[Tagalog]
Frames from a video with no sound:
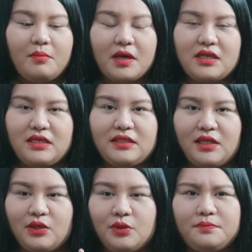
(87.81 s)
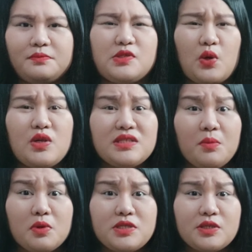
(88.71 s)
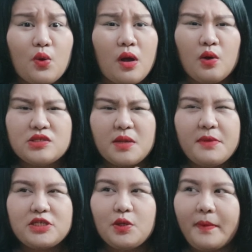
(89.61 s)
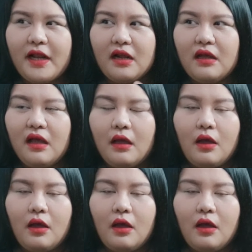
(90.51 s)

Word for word: Makikita nyo. Sorry sa boses ko ako sa medyo parang